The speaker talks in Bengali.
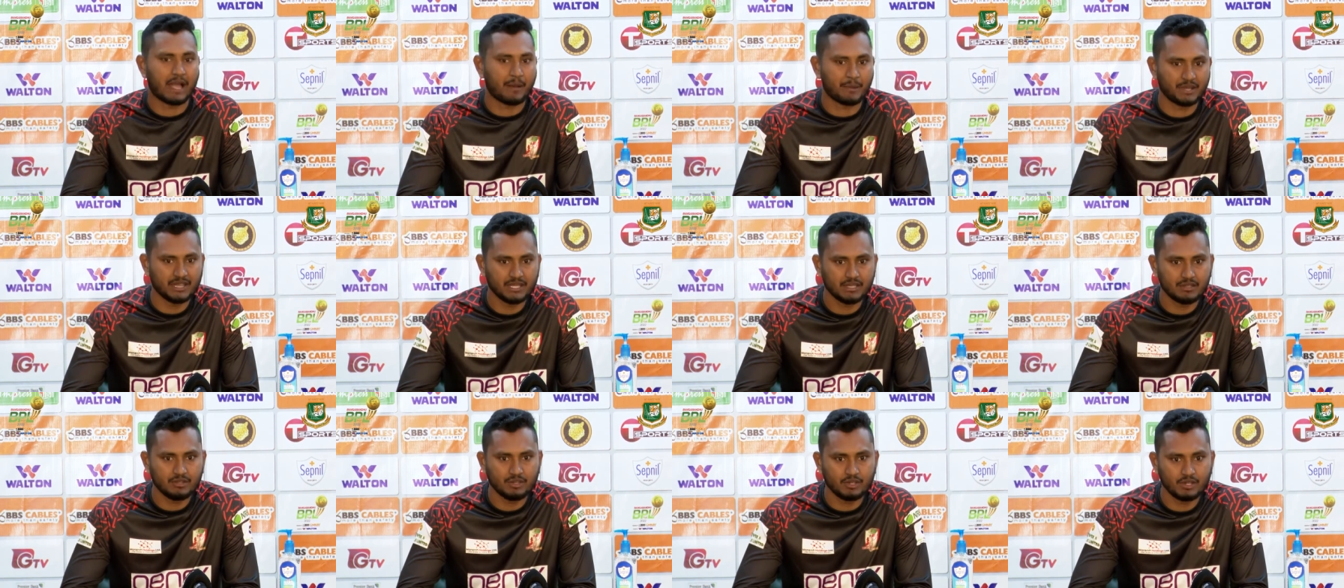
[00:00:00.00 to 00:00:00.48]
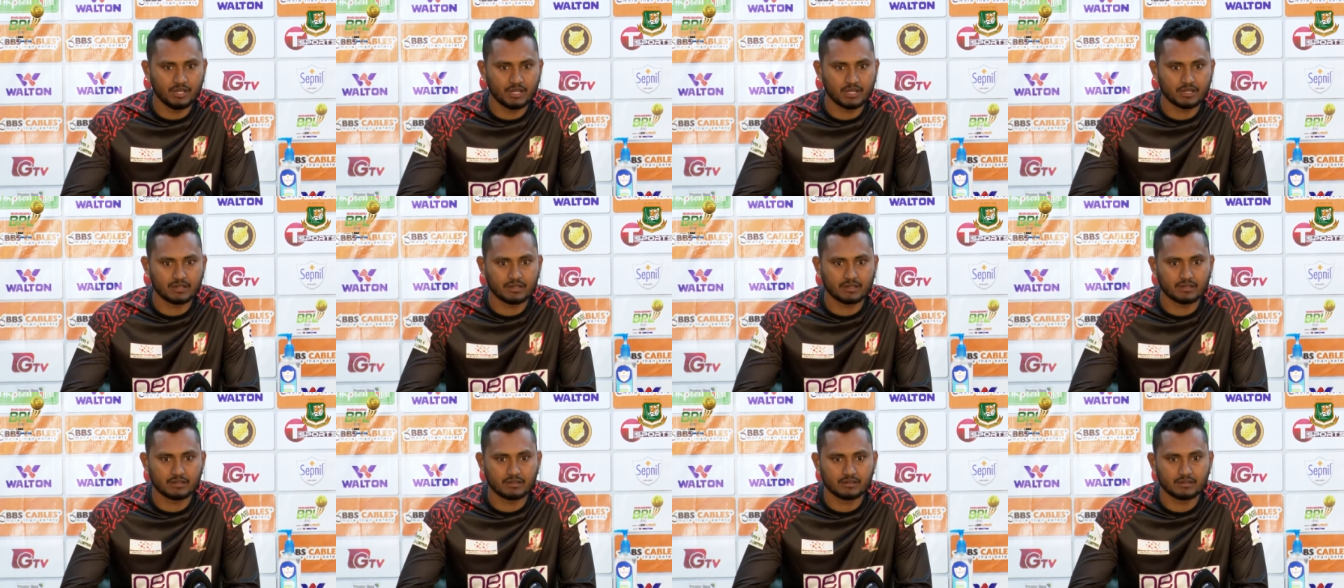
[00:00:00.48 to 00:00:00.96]
আমাদের
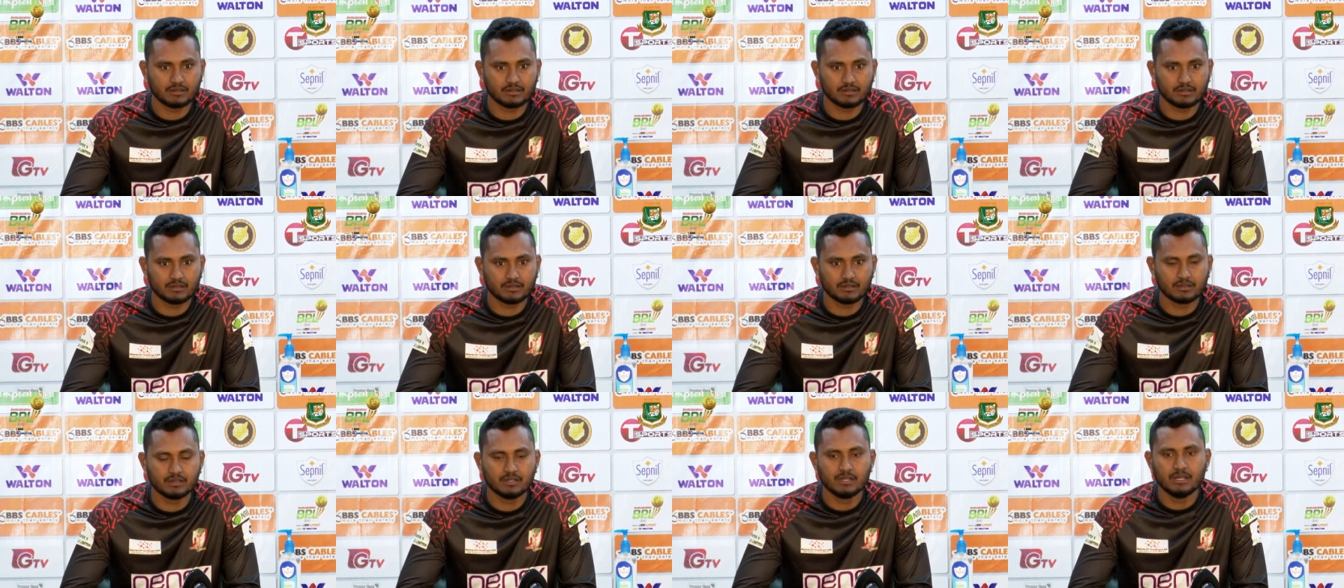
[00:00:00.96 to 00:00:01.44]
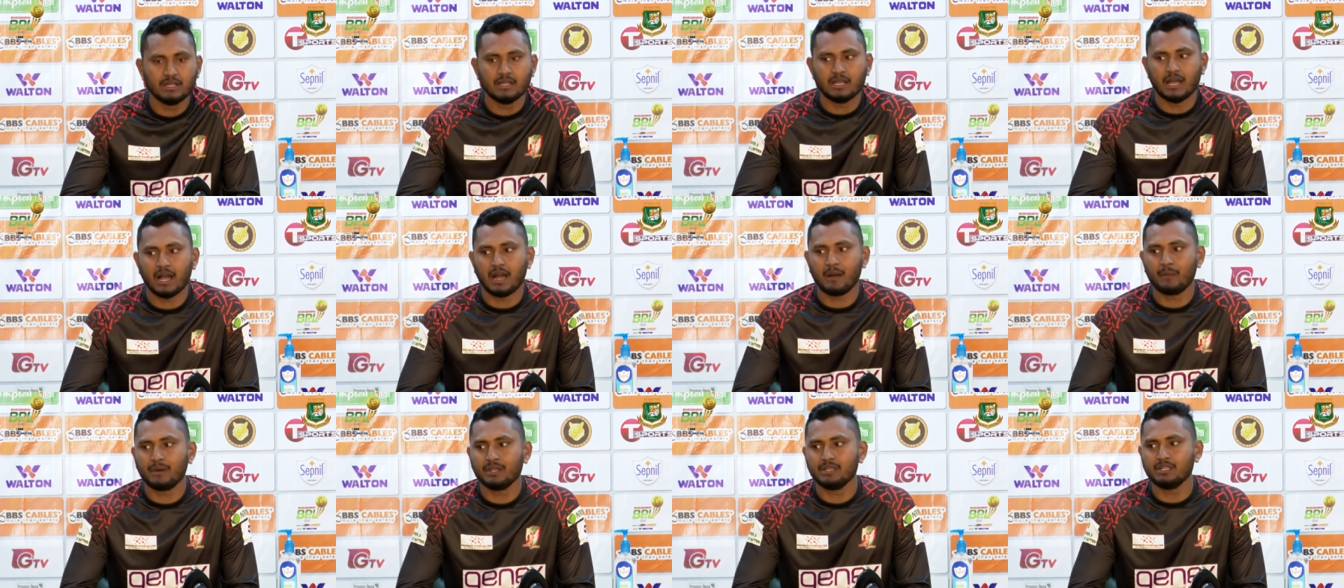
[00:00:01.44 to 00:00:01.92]
দলের
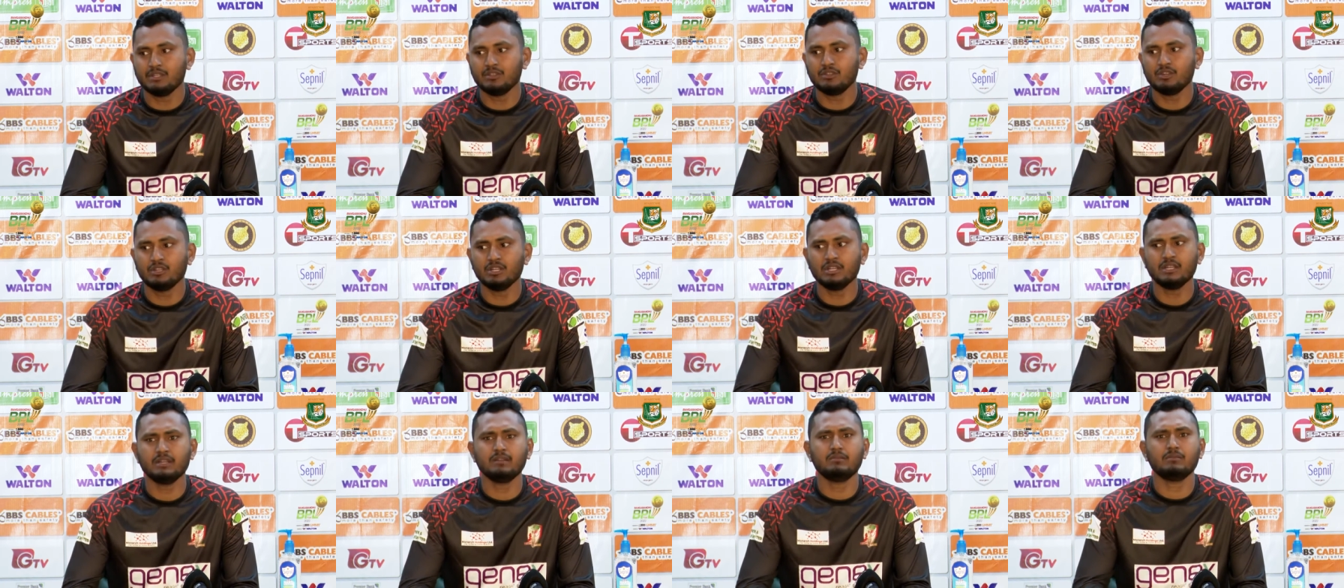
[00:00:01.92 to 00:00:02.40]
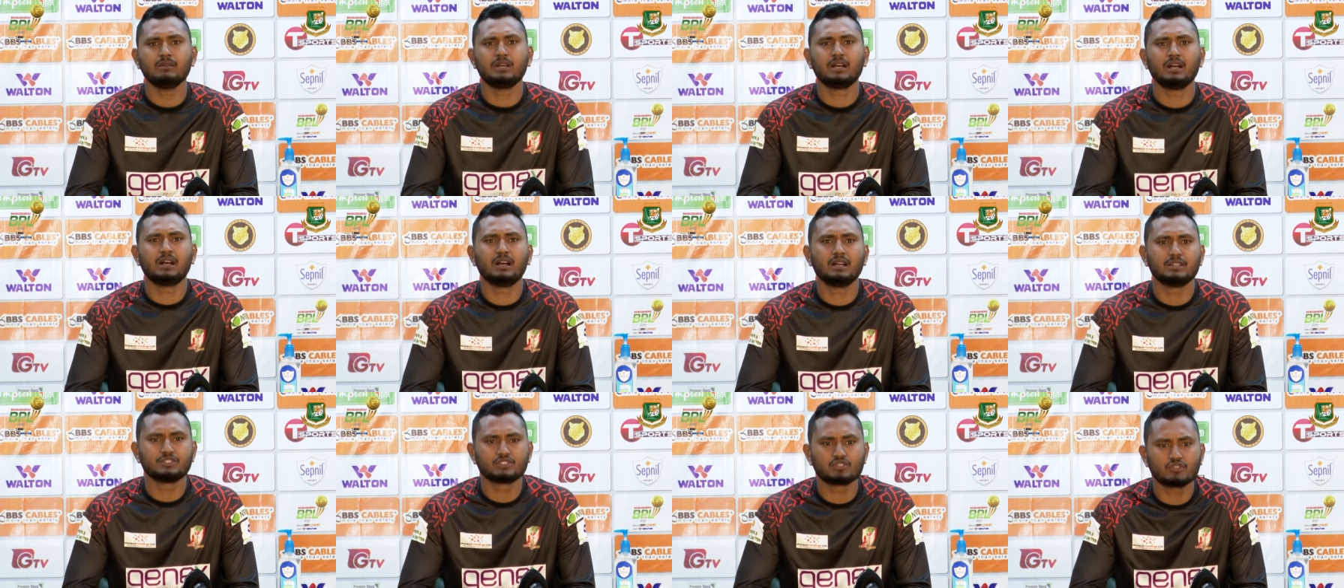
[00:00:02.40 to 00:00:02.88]
আমাদের দলের
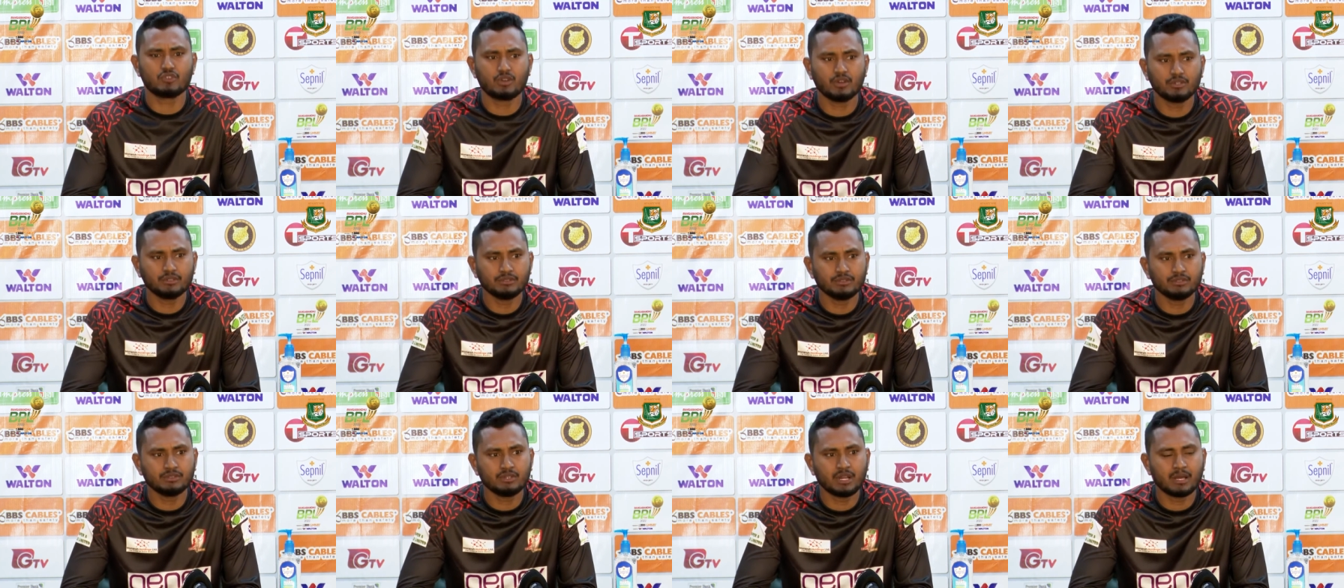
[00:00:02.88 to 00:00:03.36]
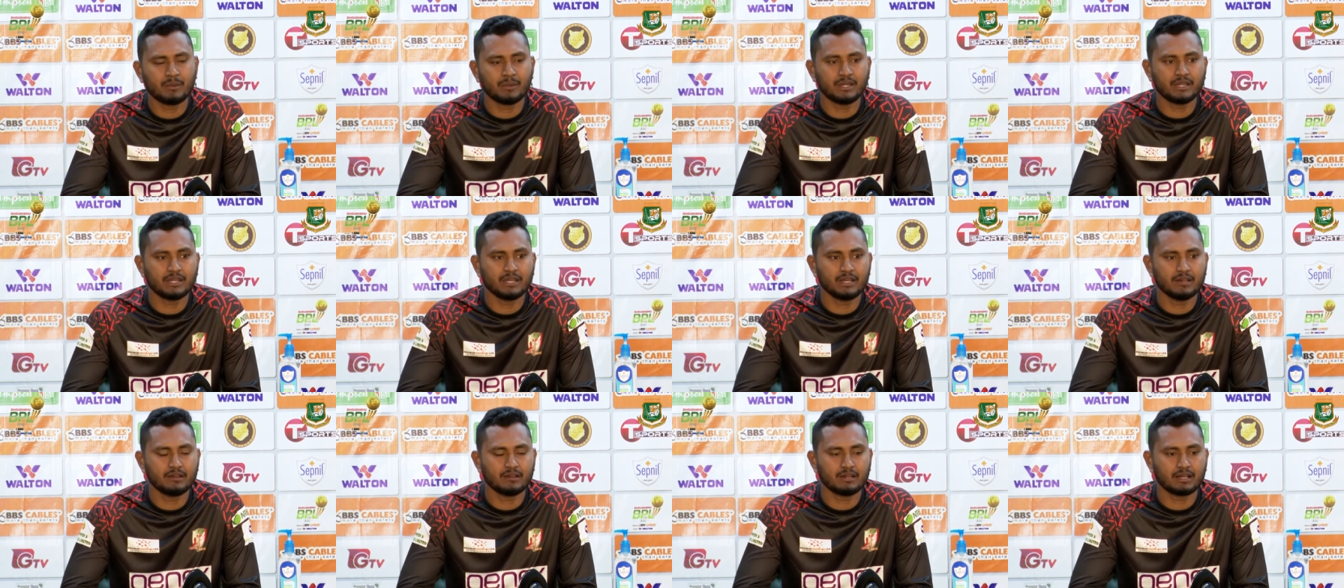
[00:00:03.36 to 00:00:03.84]
স্ট্রং জোন
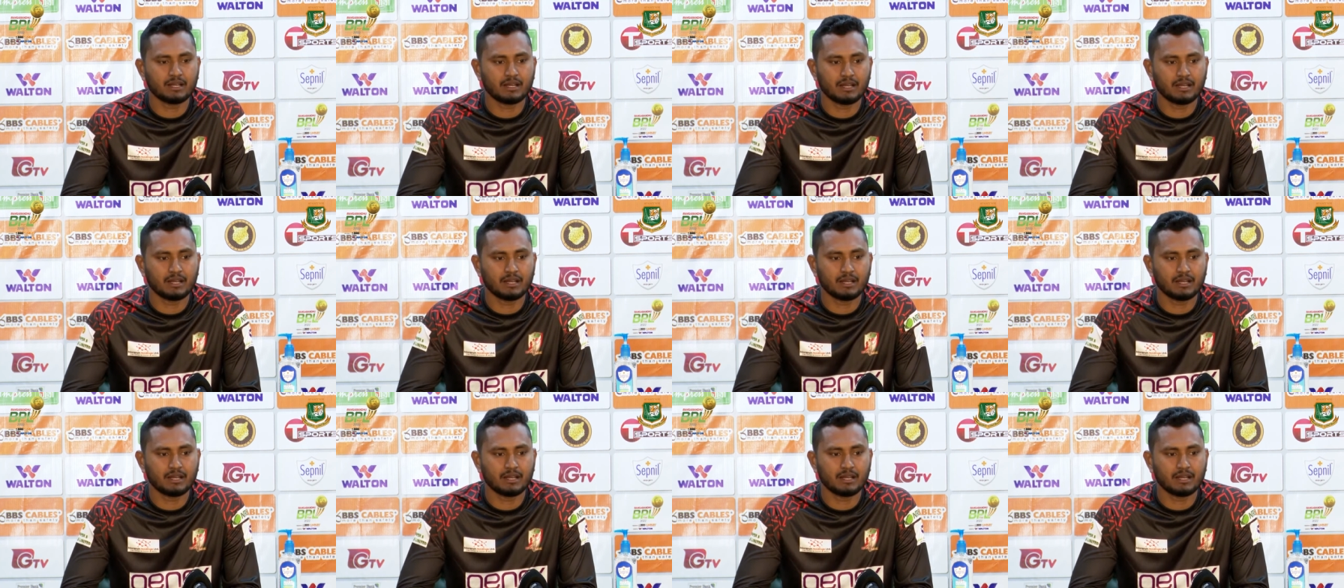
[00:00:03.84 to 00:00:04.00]
আমাদের